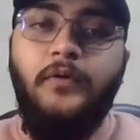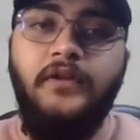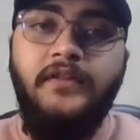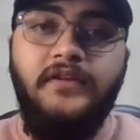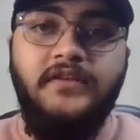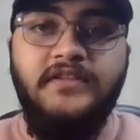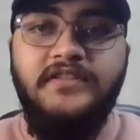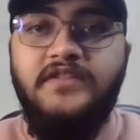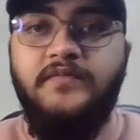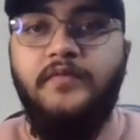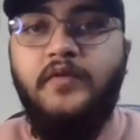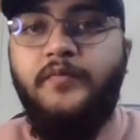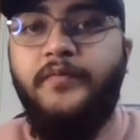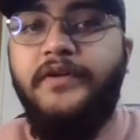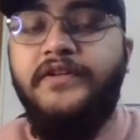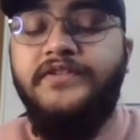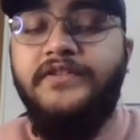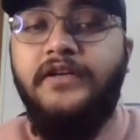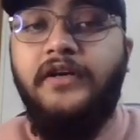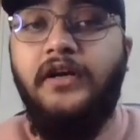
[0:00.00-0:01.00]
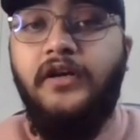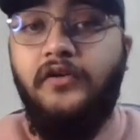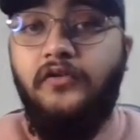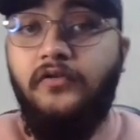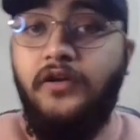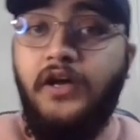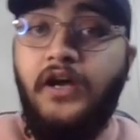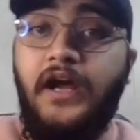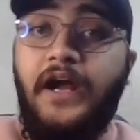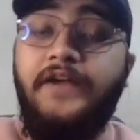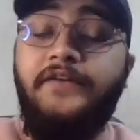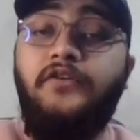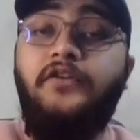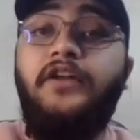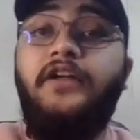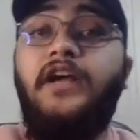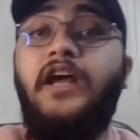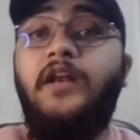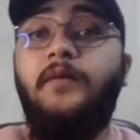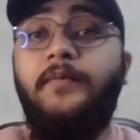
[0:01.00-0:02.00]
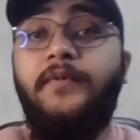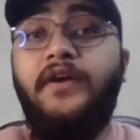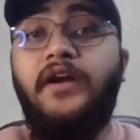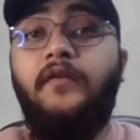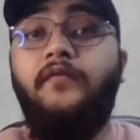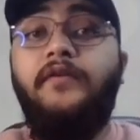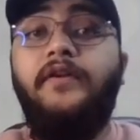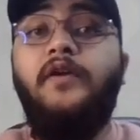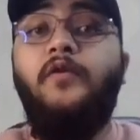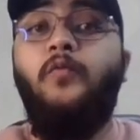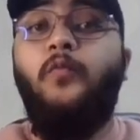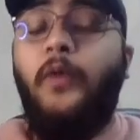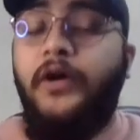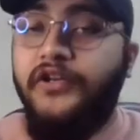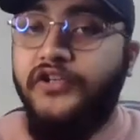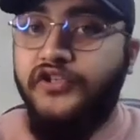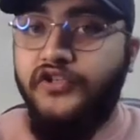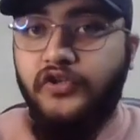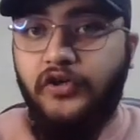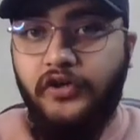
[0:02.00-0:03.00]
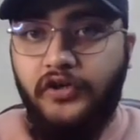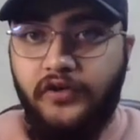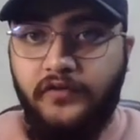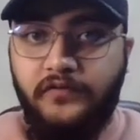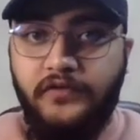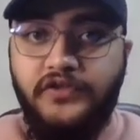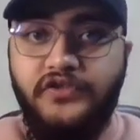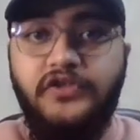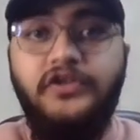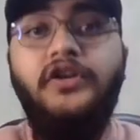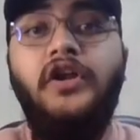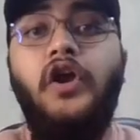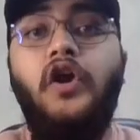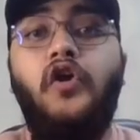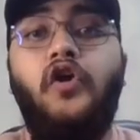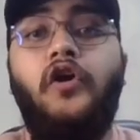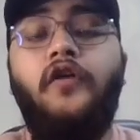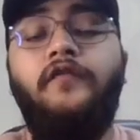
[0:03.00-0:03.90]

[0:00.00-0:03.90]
everyone, this is your Preet Singh Aroda and today I'll be covering one short revision